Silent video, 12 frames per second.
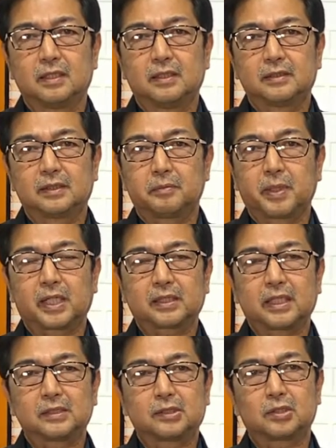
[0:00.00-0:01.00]
Sapagkat
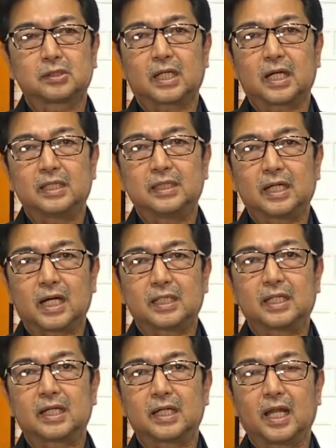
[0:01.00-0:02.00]
ang Diyos sa kanyang
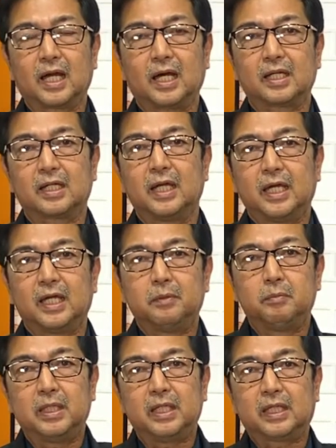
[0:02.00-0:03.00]
kadakilaan,
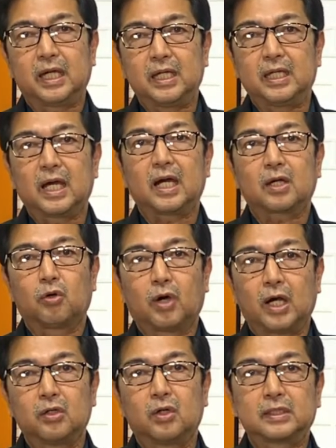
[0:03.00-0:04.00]
ibinigay na kung
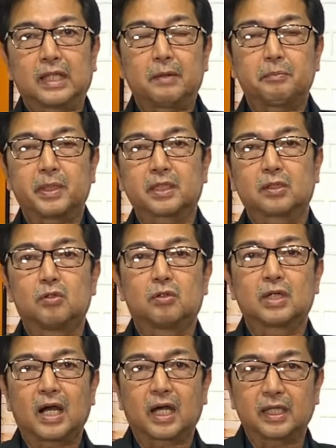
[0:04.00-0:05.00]
ano ang dapat kong
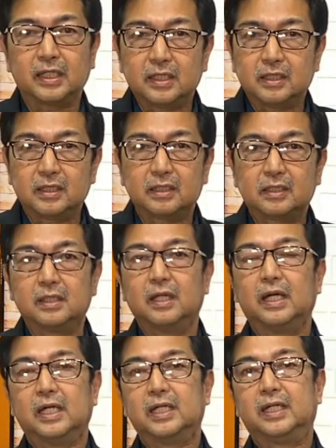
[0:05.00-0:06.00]
kakainin,
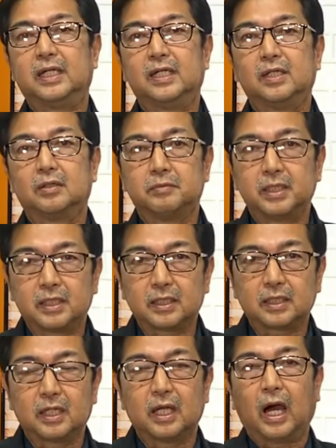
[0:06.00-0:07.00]

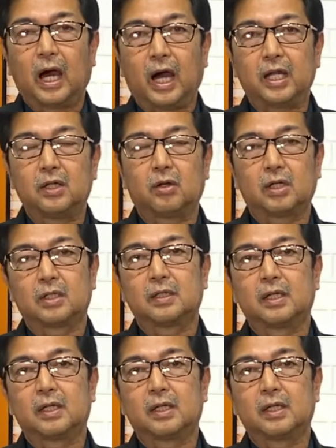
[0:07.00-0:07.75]
iinumin, ano ang